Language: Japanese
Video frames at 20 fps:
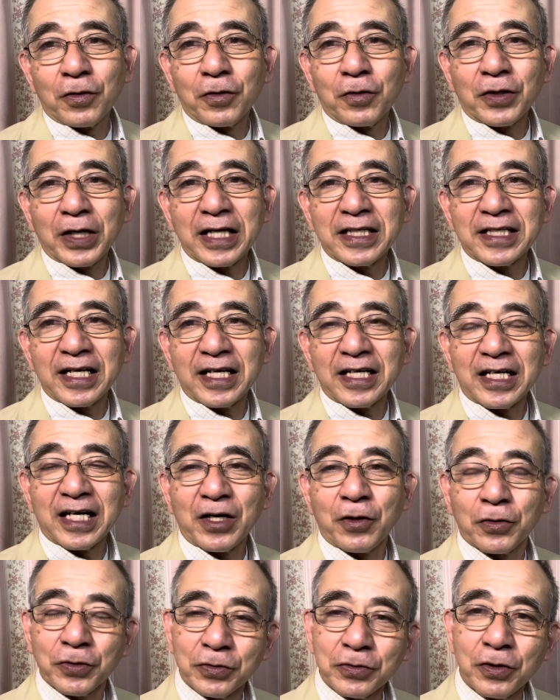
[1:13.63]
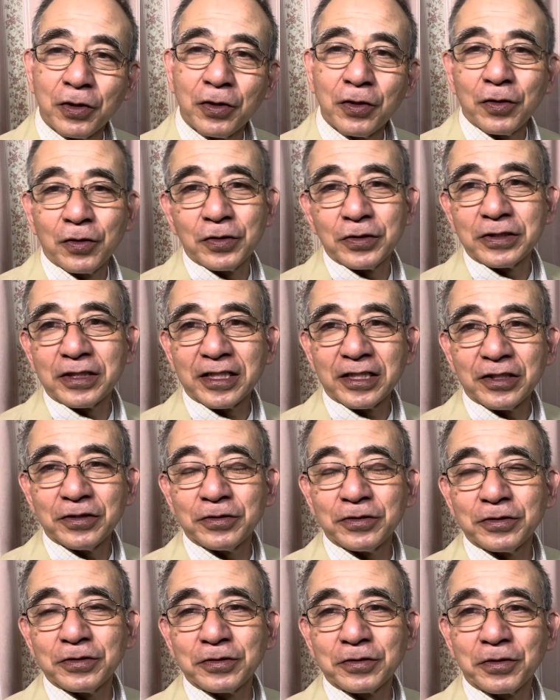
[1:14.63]
海外からほとんど石
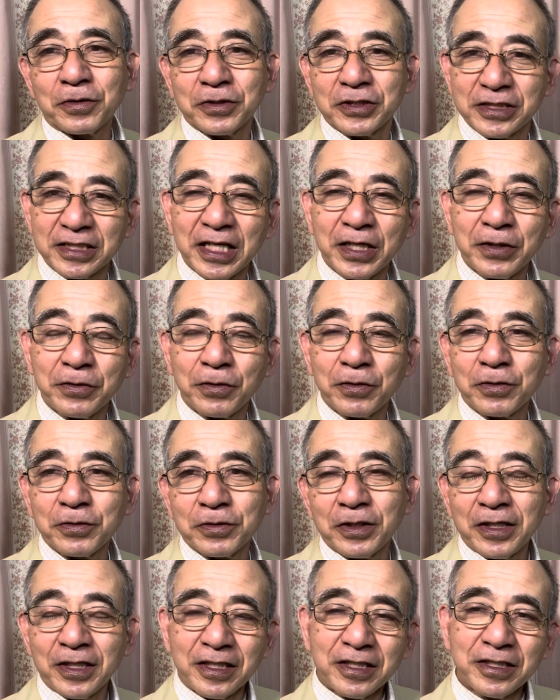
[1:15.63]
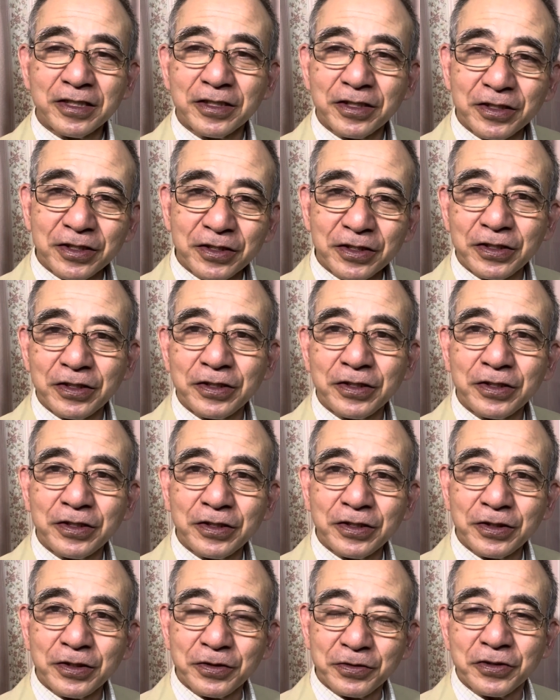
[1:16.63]
油、この資源を、
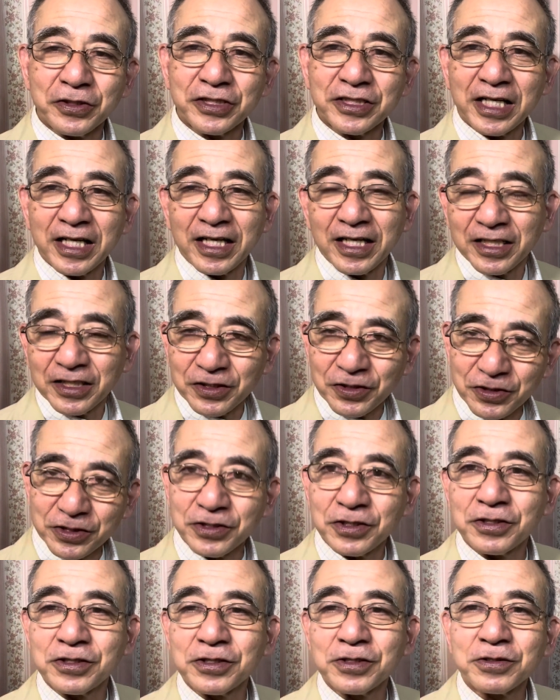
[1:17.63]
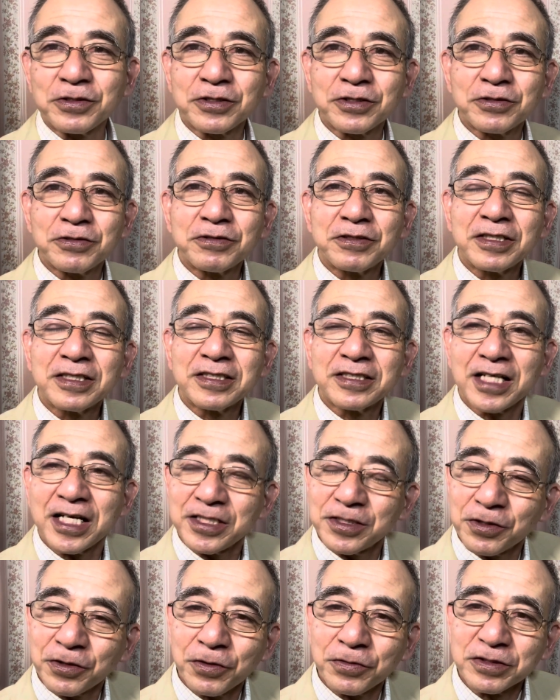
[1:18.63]
えー、輸入して、輸出する、作る、
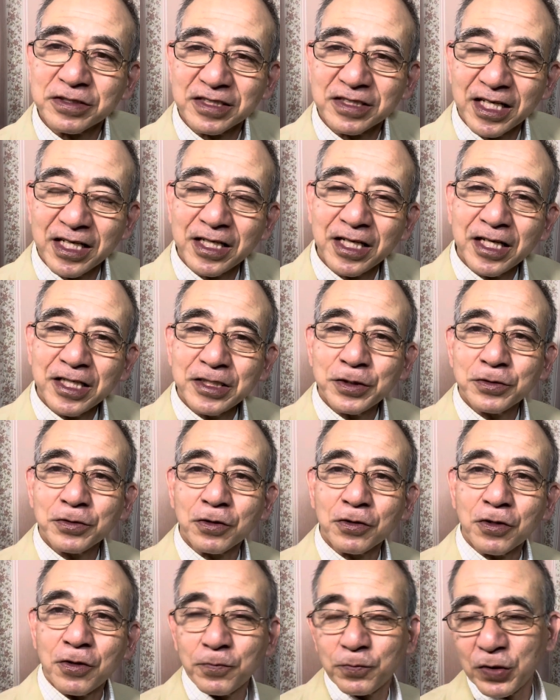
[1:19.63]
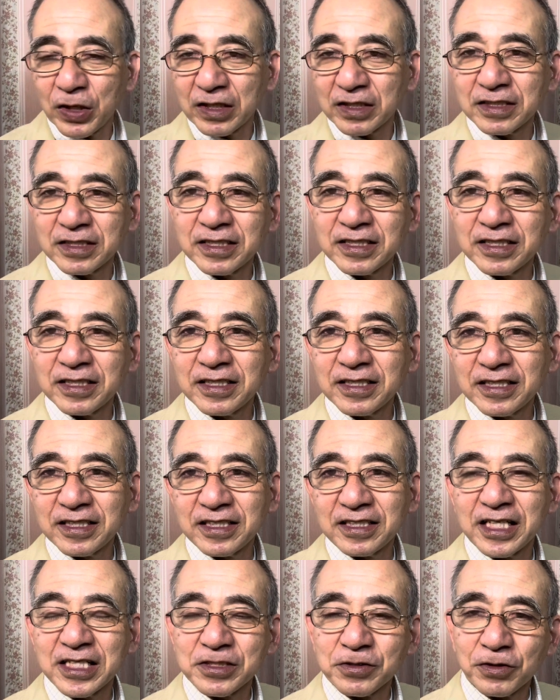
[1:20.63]
製造業ですね。日本の根本
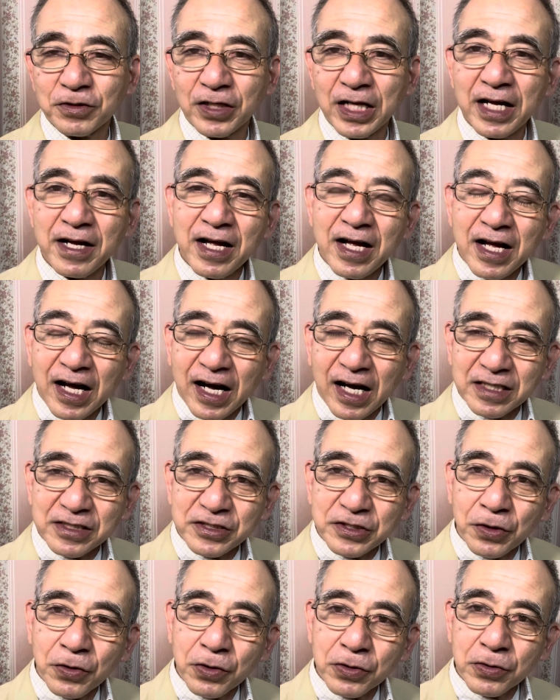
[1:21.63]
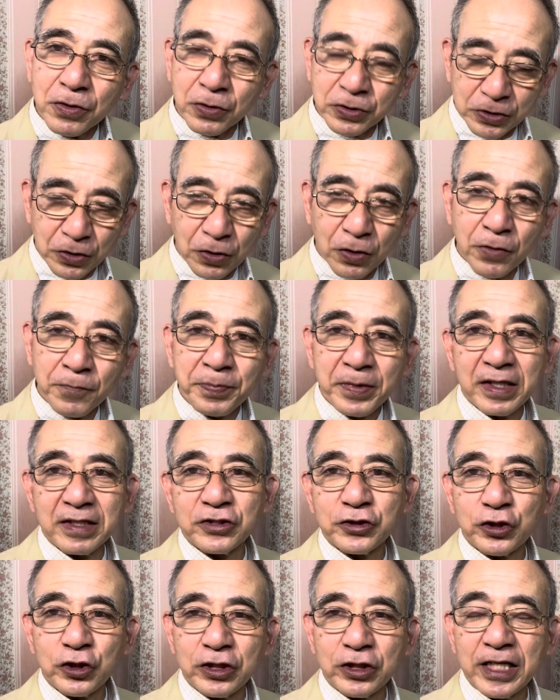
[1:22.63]
銀ですので、安全保障、
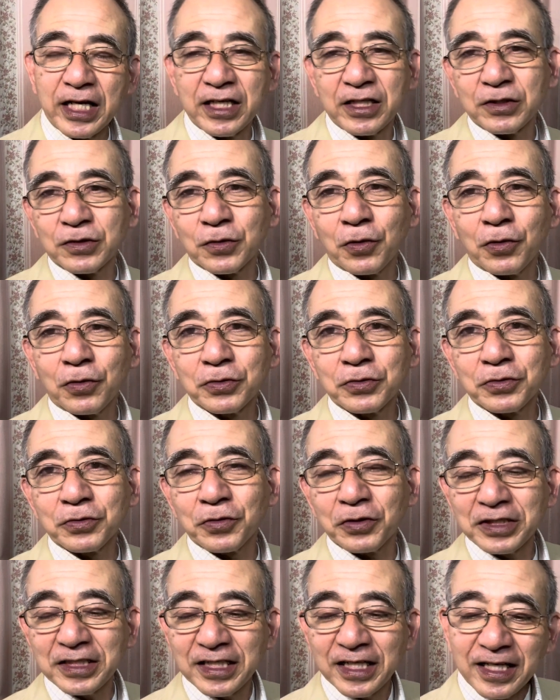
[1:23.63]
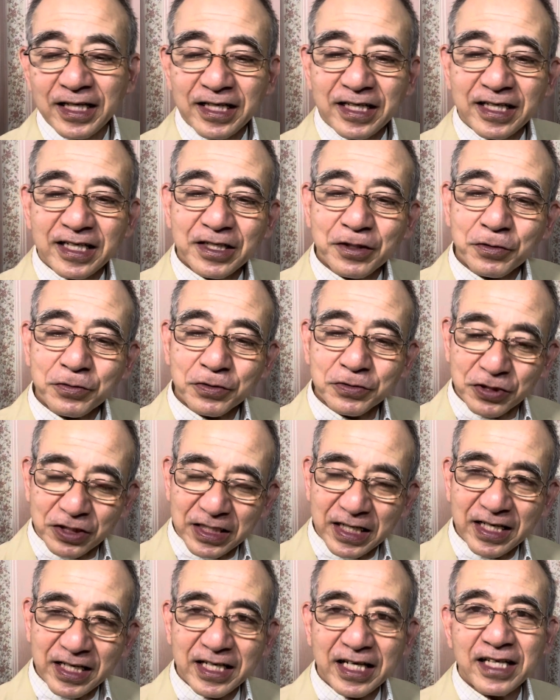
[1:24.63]
修練等々に、えー、この
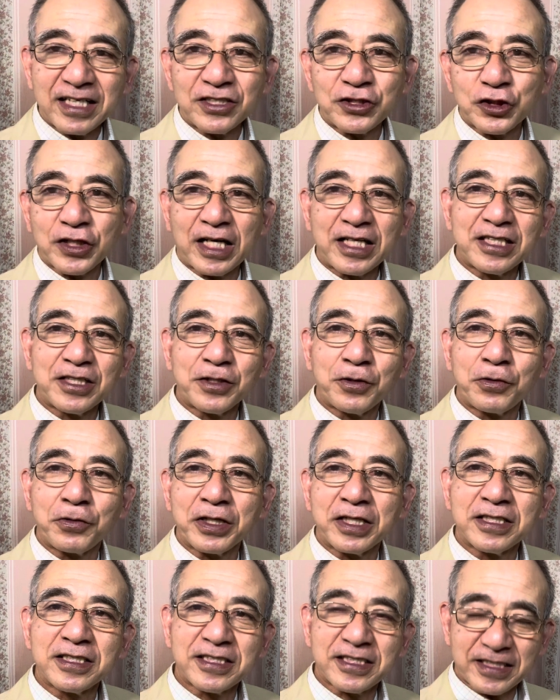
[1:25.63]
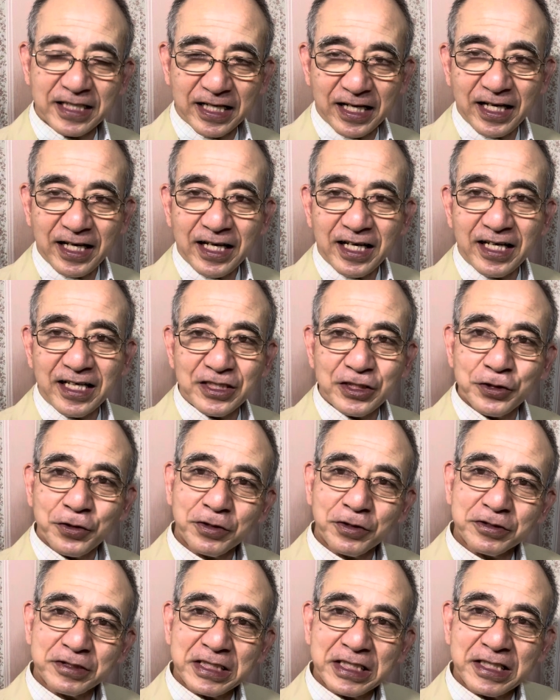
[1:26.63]
スリランカ、しっかり応援して、えー、
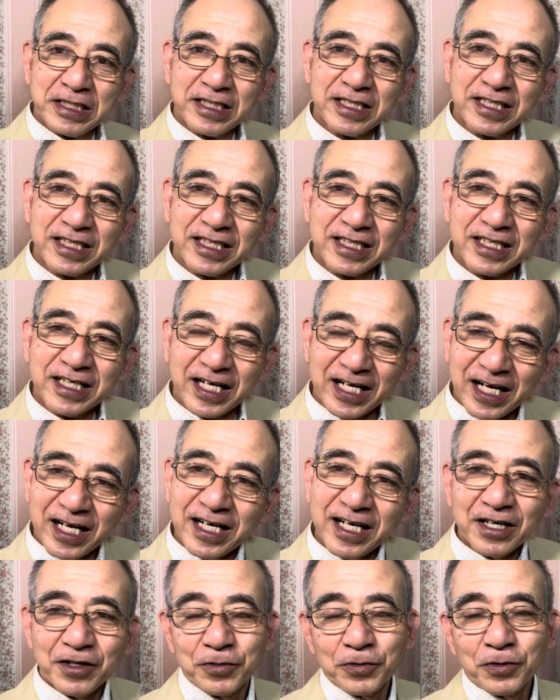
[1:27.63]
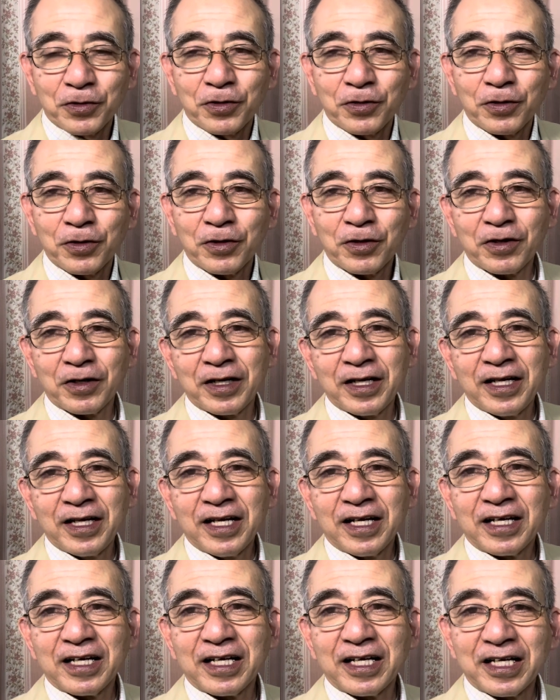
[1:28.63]
中国に、えー、から、この、
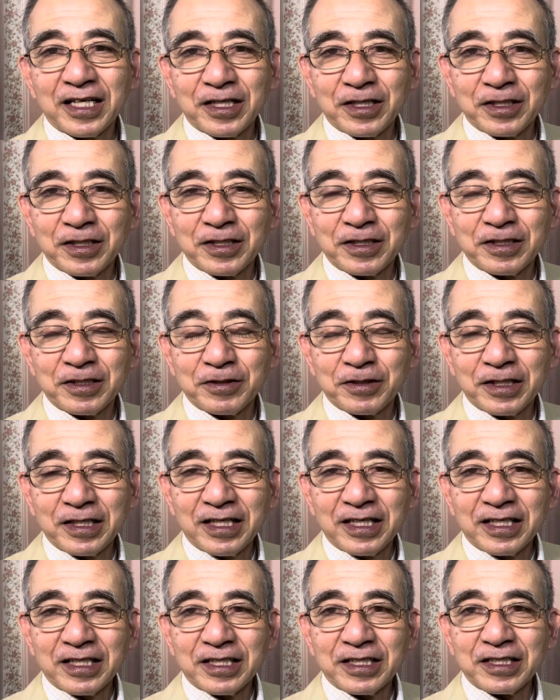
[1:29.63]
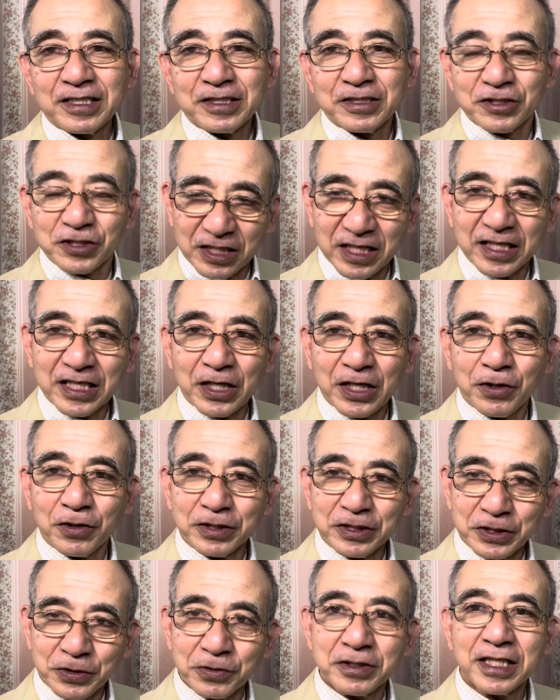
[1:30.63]
えースリラを
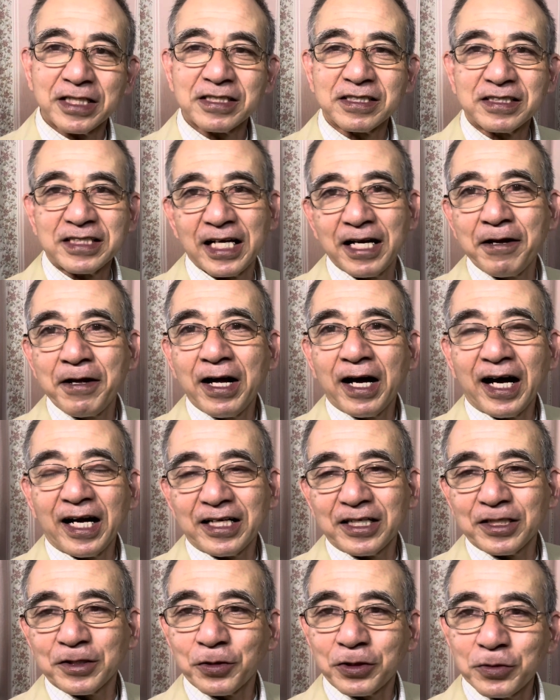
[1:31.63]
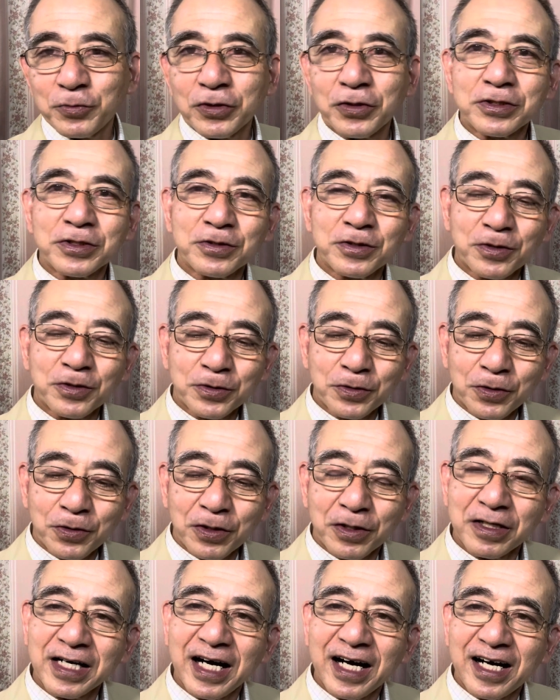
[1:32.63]
日本にですね、はい、取り戻すこ
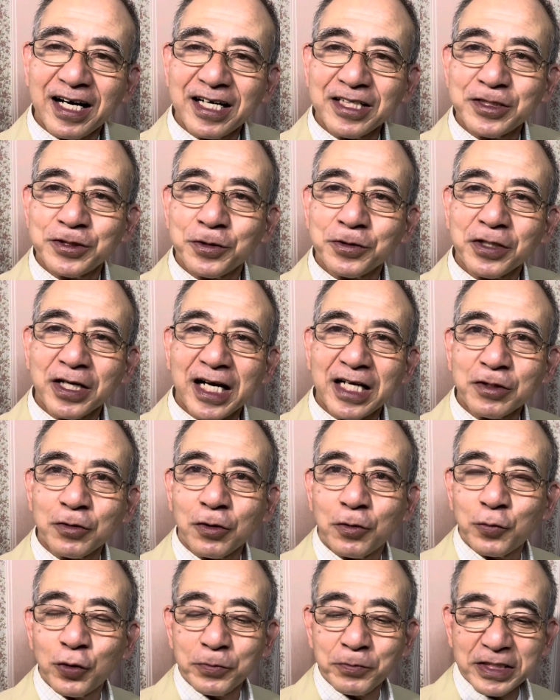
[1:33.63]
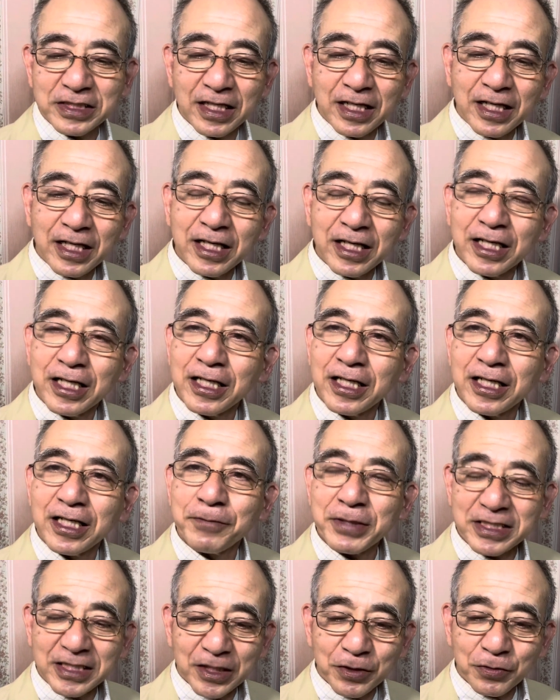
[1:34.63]
とが重要だかと思います。
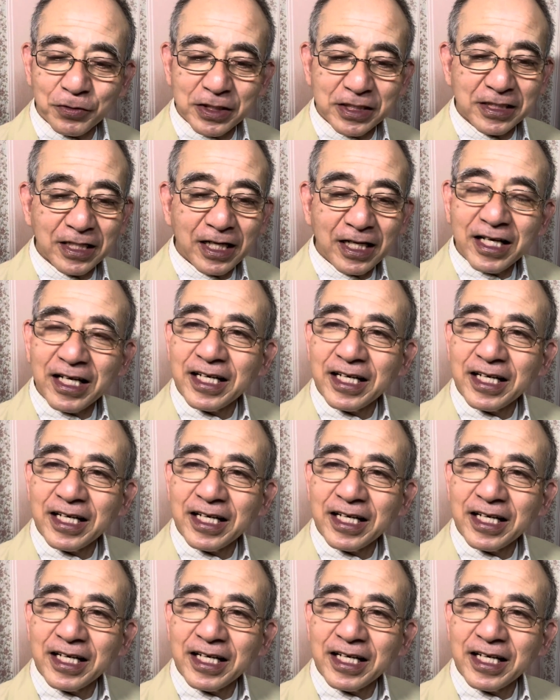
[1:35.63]
えー、マサトです。